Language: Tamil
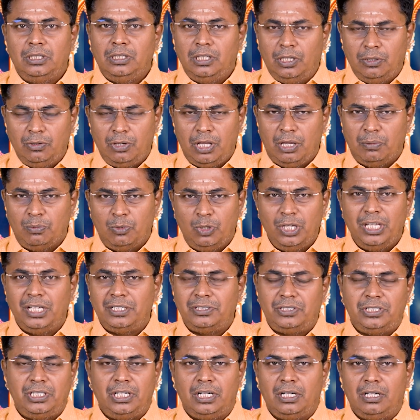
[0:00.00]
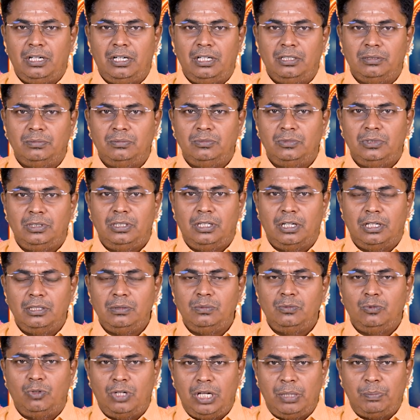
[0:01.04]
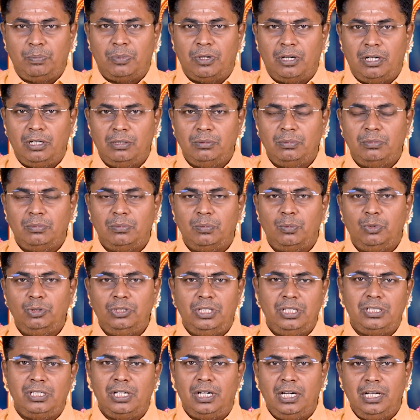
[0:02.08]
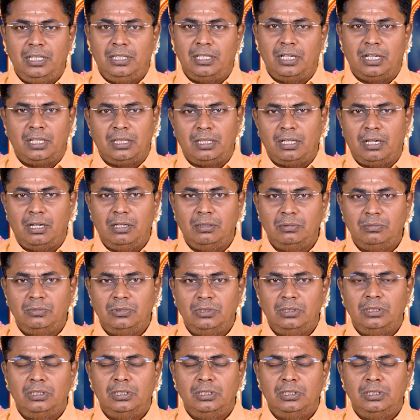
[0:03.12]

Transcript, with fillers: தன்னுடைய முயற்சிகளாலும் கடும் உழைப்பாலும் புத்திசாலித்தனத்தாலும்